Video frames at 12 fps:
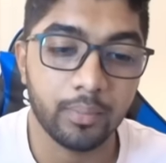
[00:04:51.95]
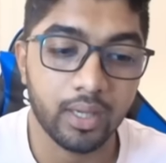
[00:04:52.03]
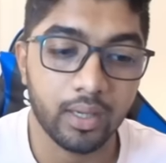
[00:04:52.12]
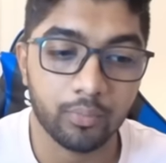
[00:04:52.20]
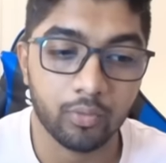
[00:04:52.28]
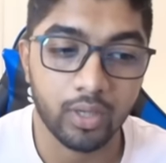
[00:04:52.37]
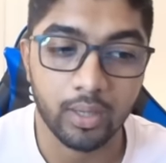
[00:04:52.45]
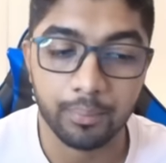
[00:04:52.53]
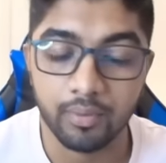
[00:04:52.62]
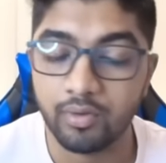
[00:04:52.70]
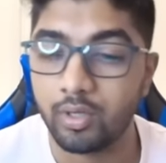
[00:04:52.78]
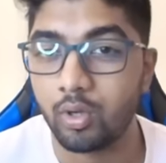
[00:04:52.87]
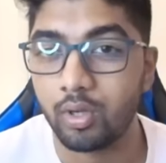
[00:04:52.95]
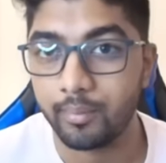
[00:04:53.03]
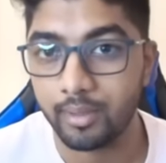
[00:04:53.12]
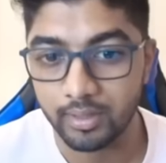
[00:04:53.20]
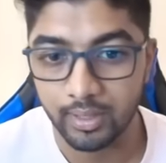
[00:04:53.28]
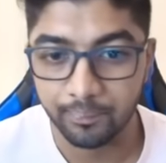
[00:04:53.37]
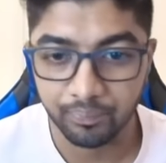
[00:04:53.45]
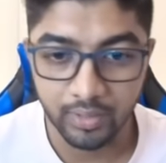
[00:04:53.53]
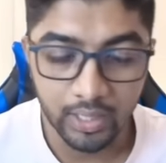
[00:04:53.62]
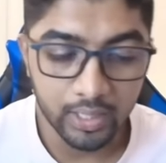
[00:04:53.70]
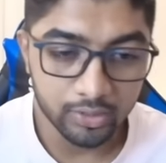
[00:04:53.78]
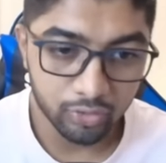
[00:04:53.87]
में आपको यहाँ पे विड्रॉल मिलता है
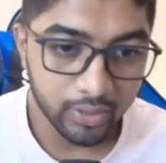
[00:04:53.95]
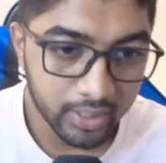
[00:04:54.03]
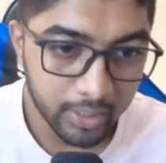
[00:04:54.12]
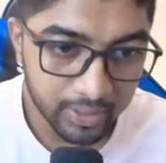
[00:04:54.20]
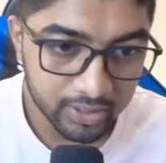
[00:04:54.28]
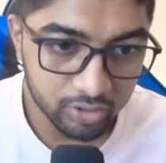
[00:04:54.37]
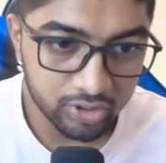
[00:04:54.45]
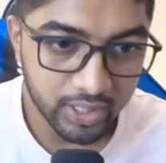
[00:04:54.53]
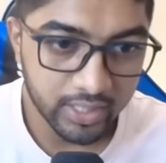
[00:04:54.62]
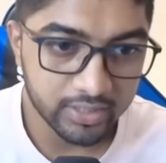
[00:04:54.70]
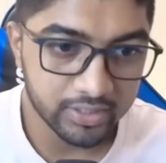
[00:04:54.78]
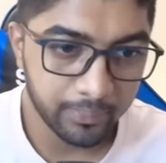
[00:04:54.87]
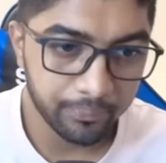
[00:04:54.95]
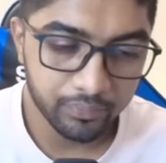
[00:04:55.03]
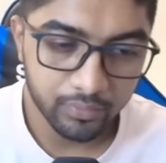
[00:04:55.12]
सो so, इनके पास जो चैलेंज है